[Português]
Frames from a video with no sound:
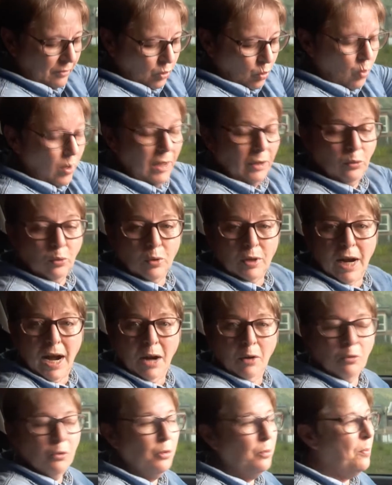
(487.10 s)
Quando o
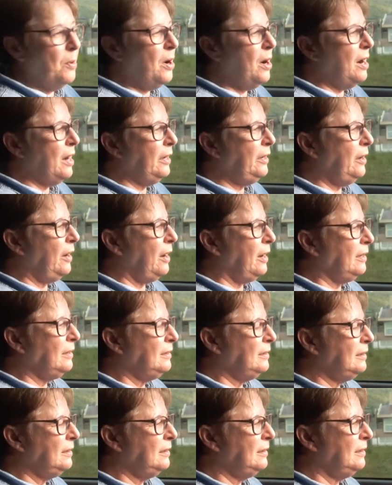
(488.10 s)
carro não morre, ó,
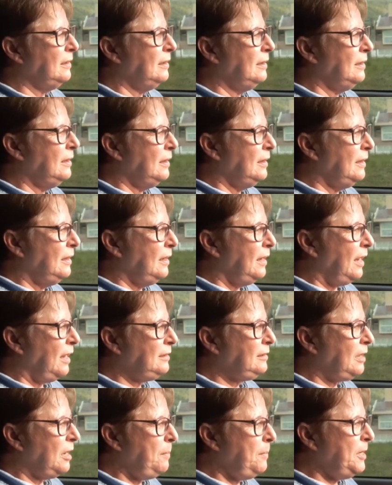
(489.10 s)
a
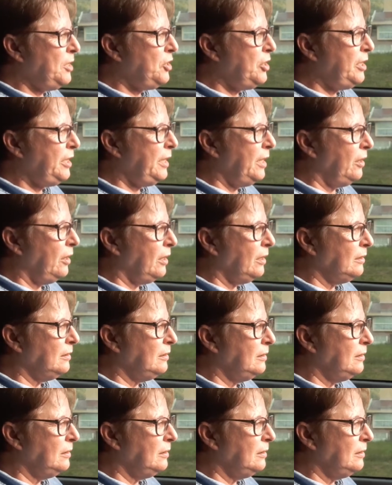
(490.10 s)
tremidinha, ó.